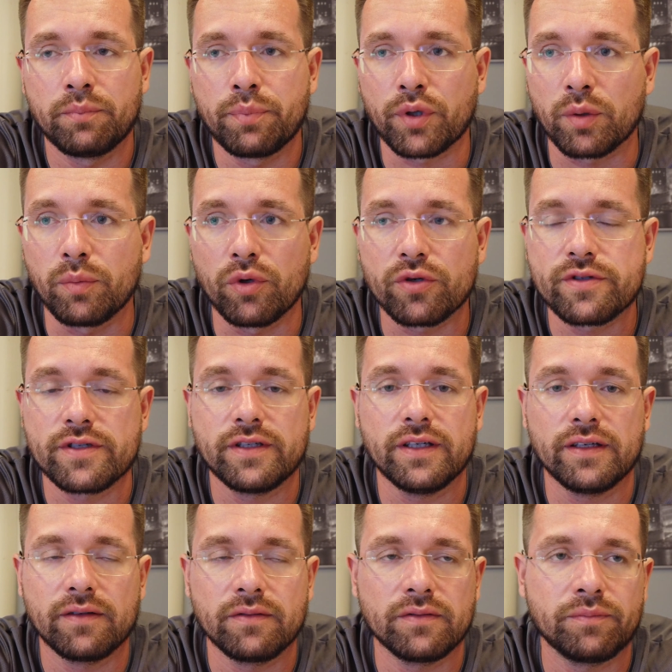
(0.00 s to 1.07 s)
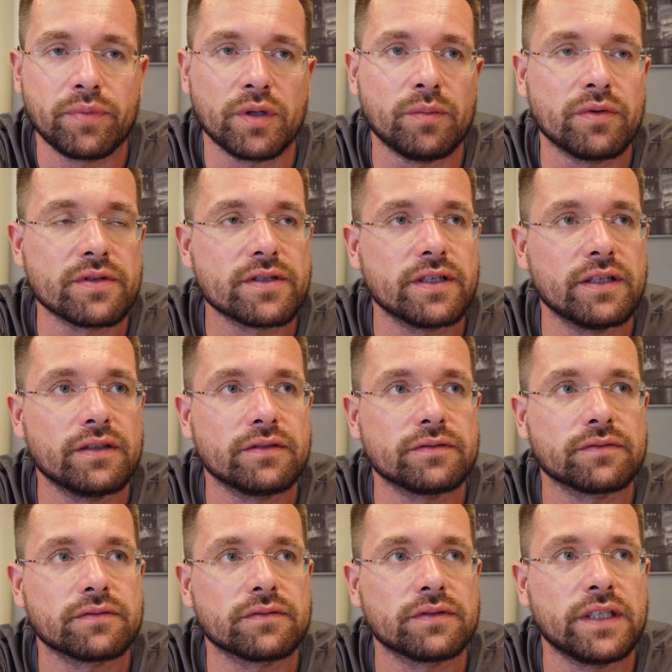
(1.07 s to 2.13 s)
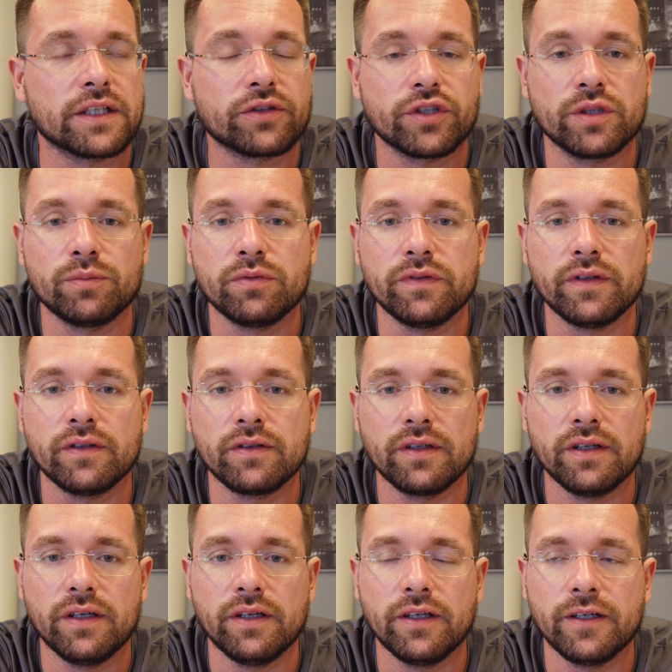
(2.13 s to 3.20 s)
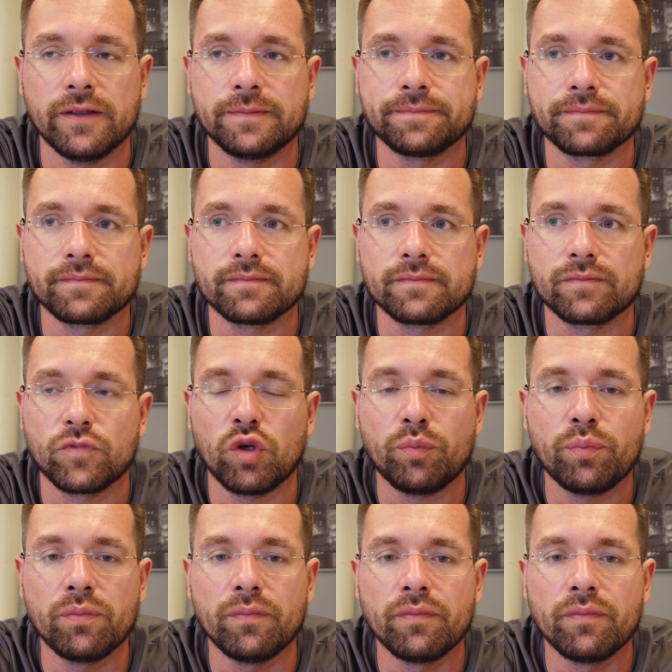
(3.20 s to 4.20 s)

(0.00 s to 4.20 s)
promocje, promocje, jak to się mówi, y, no